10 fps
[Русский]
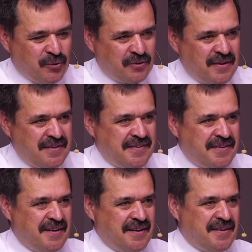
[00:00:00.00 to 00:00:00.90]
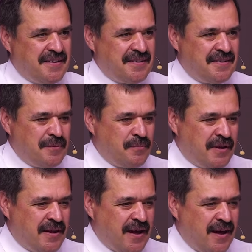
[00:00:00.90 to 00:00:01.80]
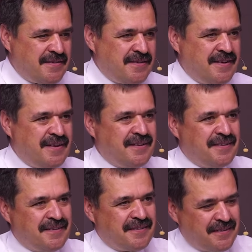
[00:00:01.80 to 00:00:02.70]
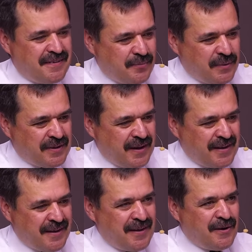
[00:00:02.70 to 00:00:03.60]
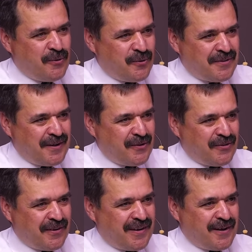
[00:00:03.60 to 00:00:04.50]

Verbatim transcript: трудностей, неприязни, э, испытаний он сдается.